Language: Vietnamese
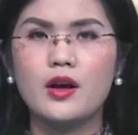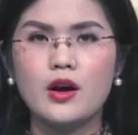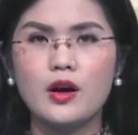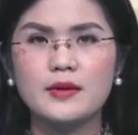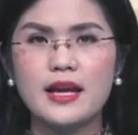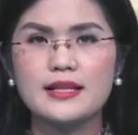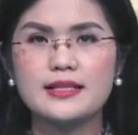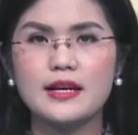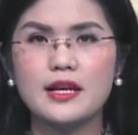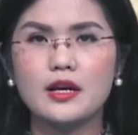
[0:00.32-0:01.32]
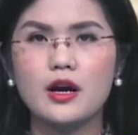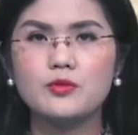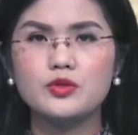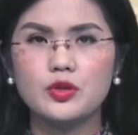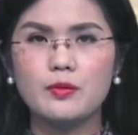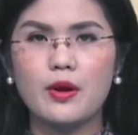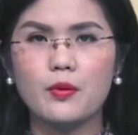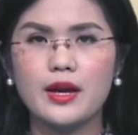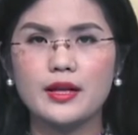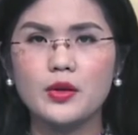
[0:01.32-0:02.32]
Hôm nay, gia đình ông Chu Bảo
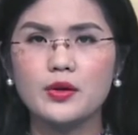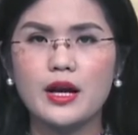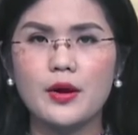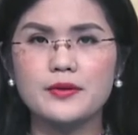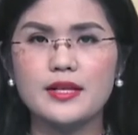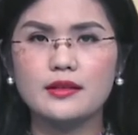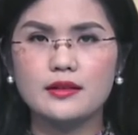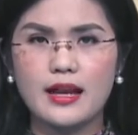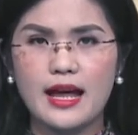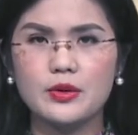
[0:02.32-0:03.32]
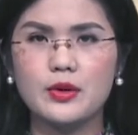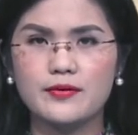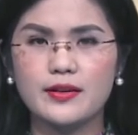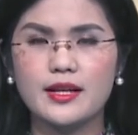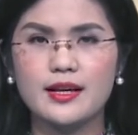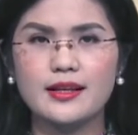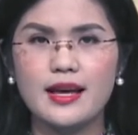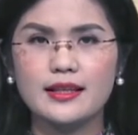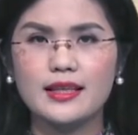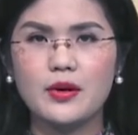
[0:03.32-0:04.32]
Quế, thôn cầu xã Tự Lạn, huyện Việt Yên,
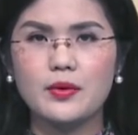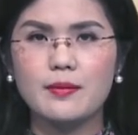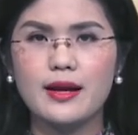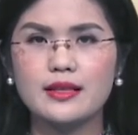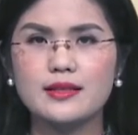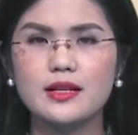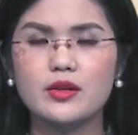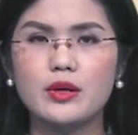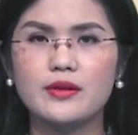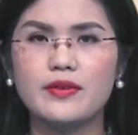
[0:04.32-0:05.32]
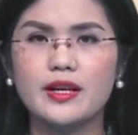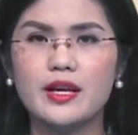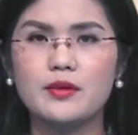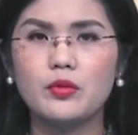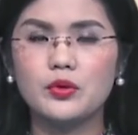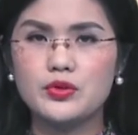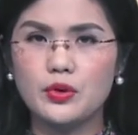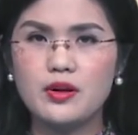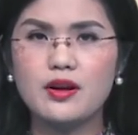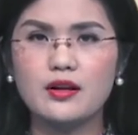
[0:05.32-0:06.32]
tặng Ủy ban Nhân dân huyện Việt Yên một số
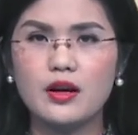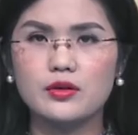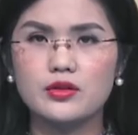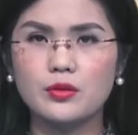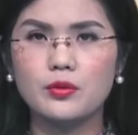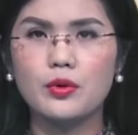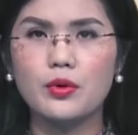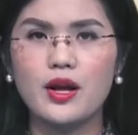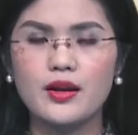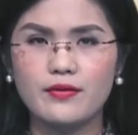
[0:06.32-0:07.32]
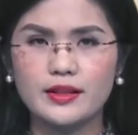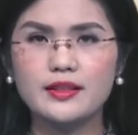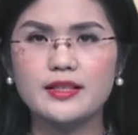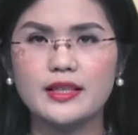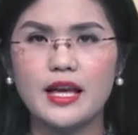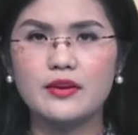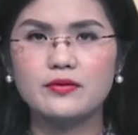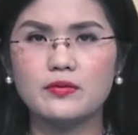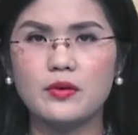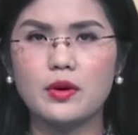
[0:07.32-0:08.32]
lượng lớn dụng cụ, vật tư y tế phục
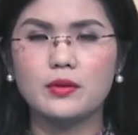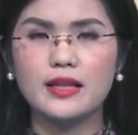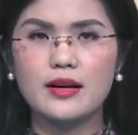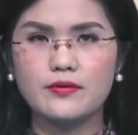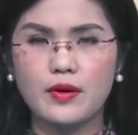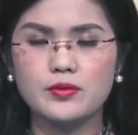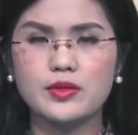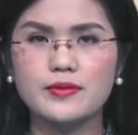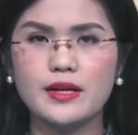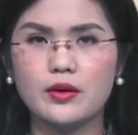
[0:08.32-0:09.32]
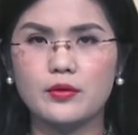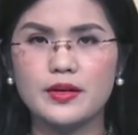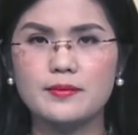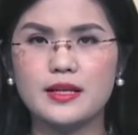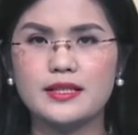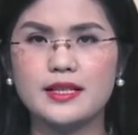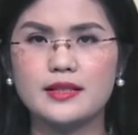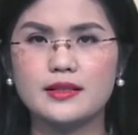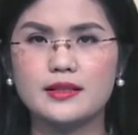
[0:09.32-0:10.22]
vụ công tác phòng chống dịch COVID-19.